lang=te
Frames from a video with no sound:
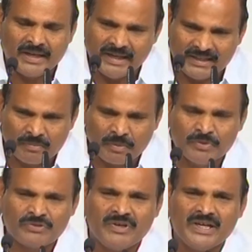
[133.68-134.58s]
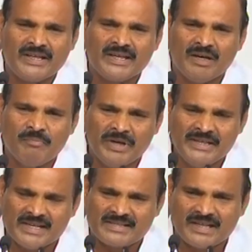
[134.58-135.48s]
కేంద్ర ప్రభుత్వానికి
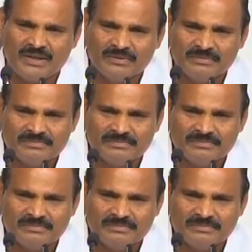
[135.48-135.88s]
కంప్లైంట్ చేస్తాడు